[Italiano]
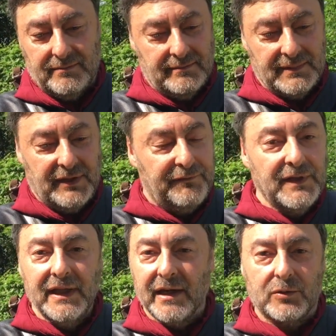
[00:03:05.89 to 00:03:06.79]

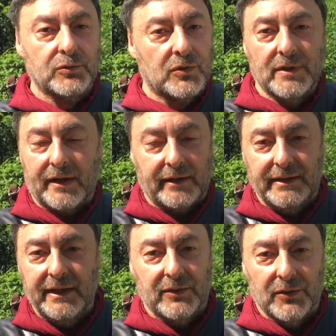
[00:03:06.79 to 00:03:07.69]
definire tutto il
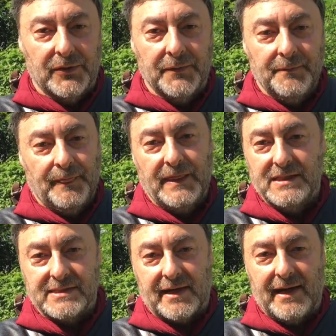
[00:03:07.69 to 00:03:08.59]
reticolo di
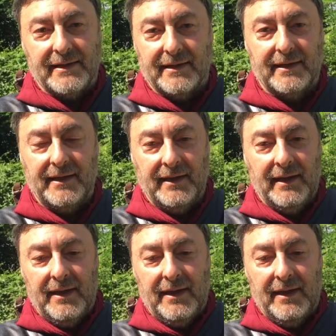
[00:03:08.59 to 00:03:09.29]
strade che